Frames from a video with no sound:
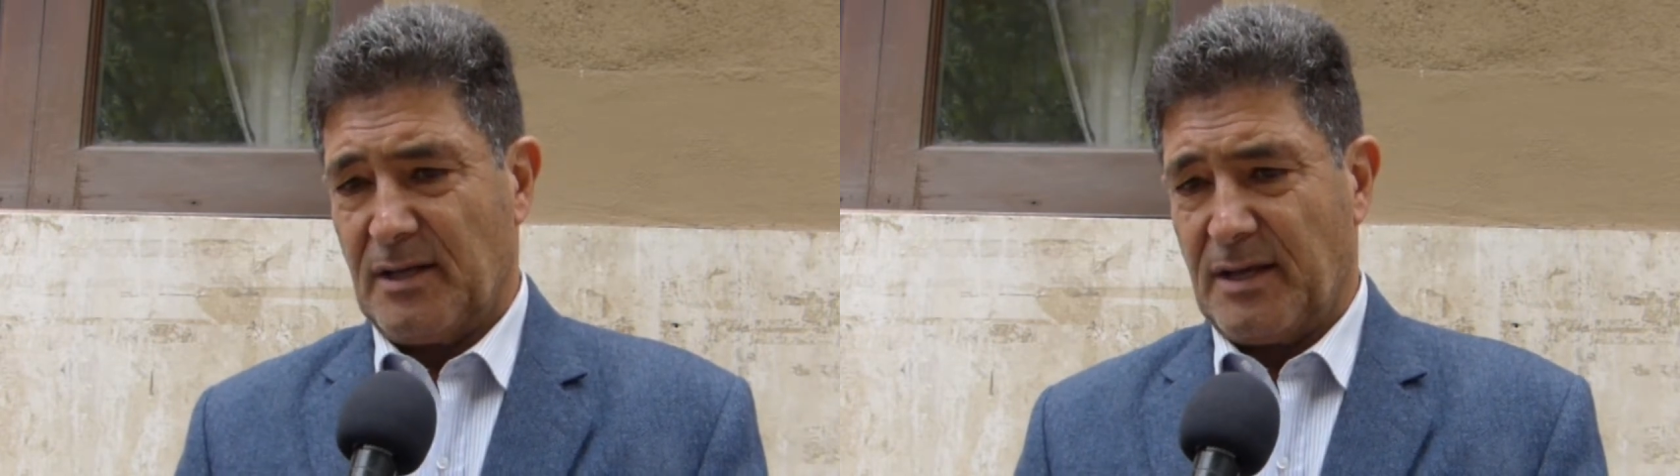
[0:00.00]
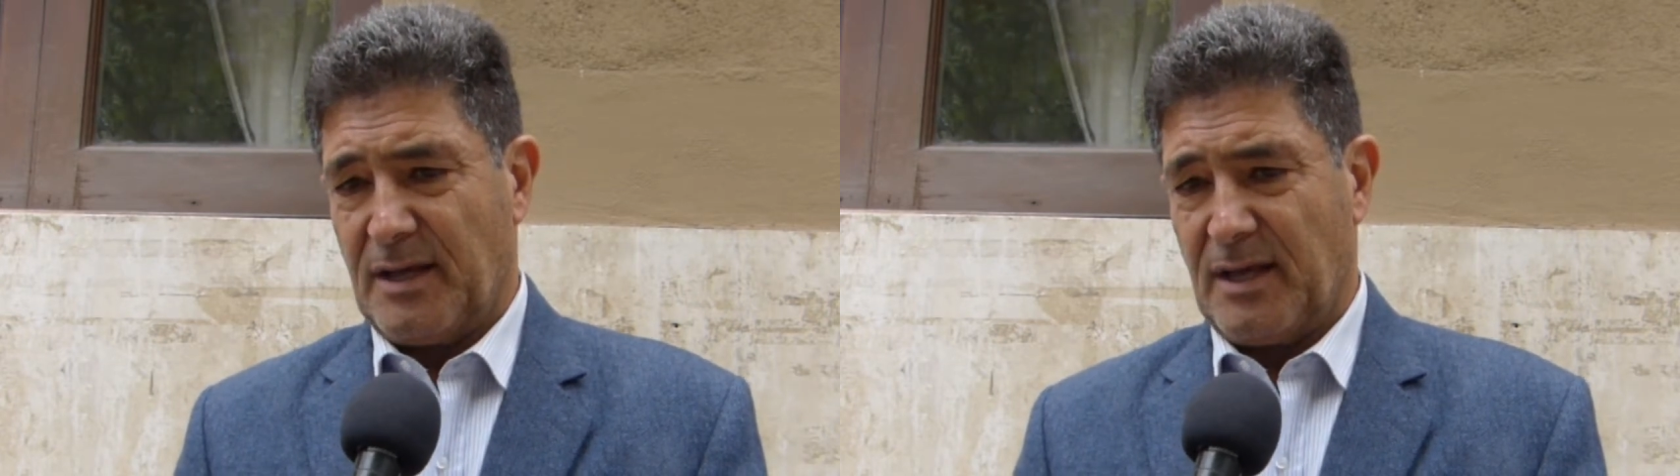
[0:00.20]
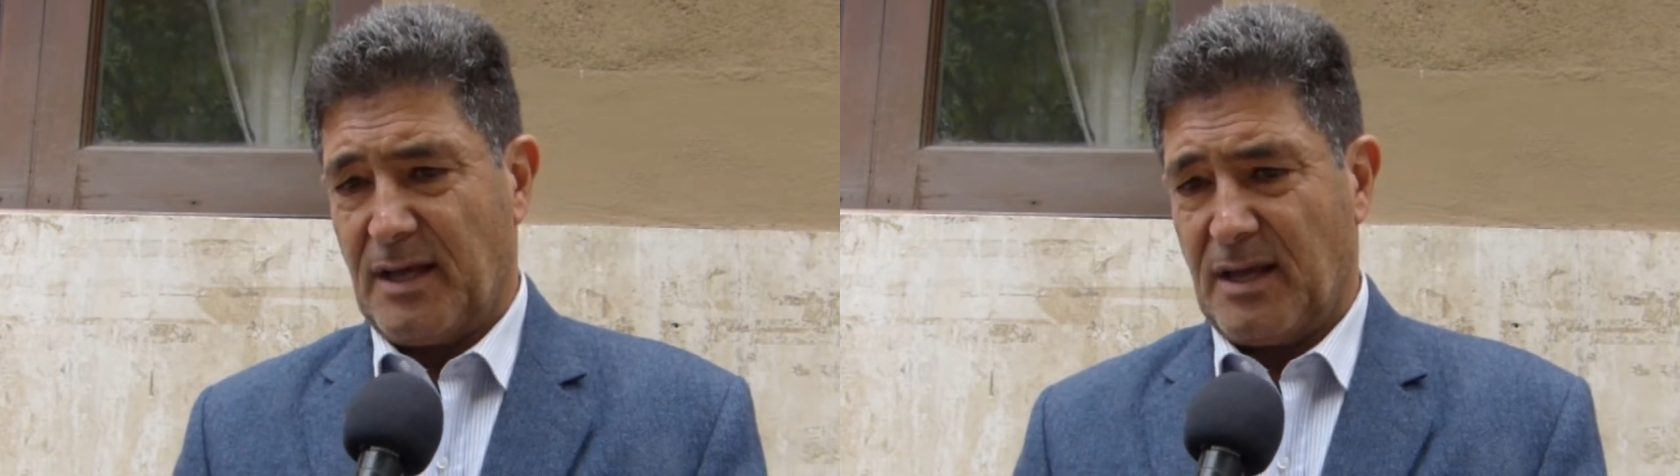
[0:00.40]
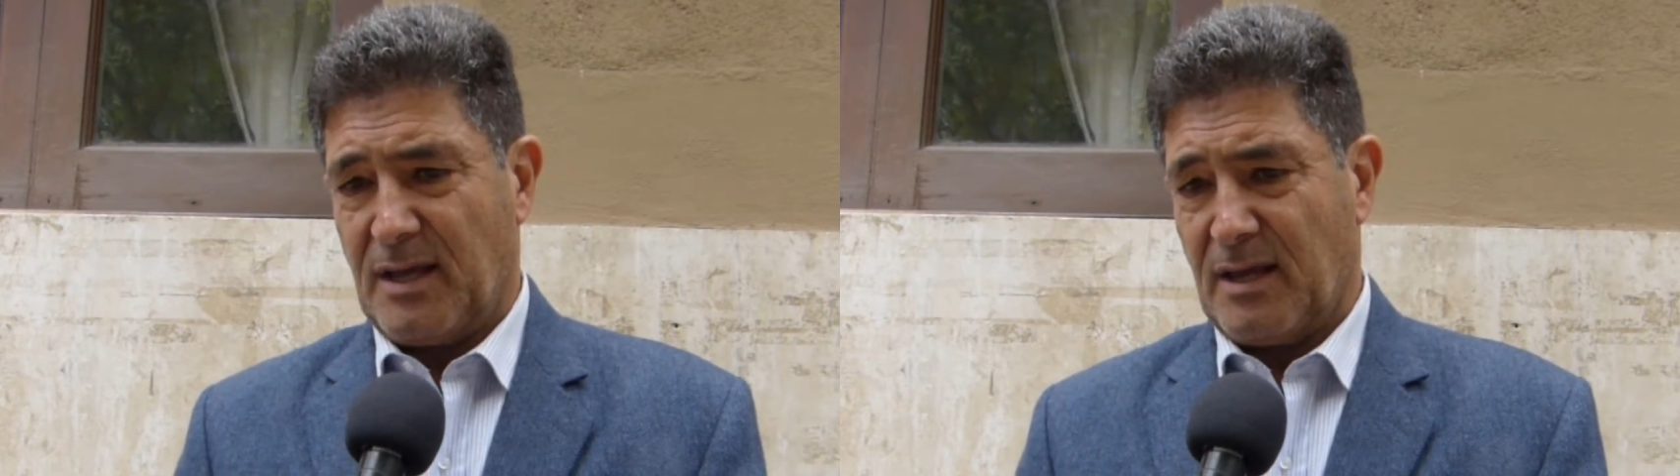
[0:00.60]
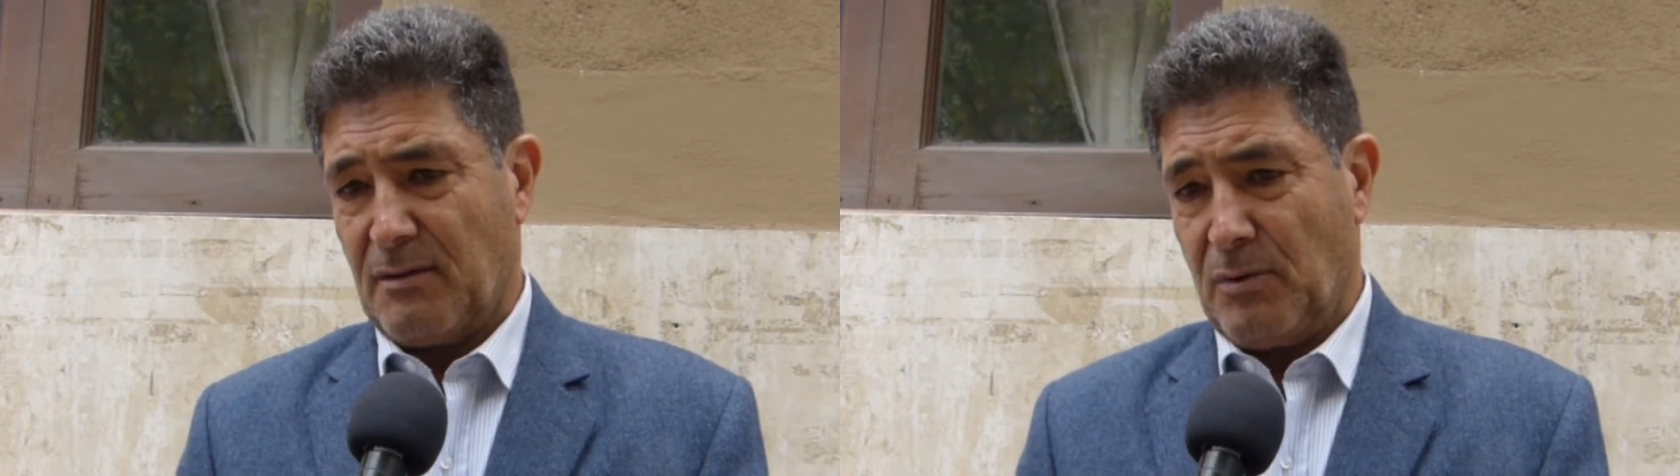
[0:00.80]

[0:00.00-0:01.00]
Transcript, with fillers: Y